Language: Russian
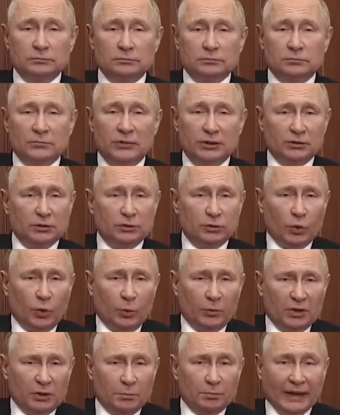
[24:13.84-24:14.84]
А,
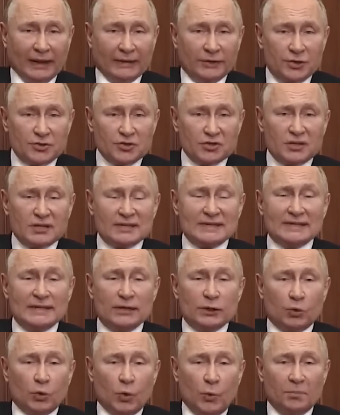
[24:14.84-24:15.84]
они не хотят
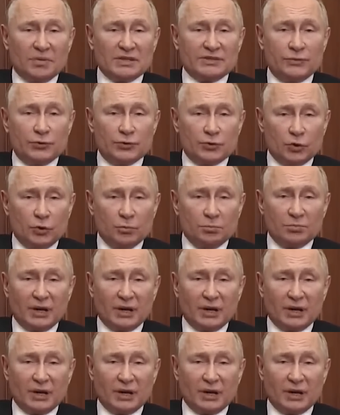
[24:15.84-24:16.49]
играться в эту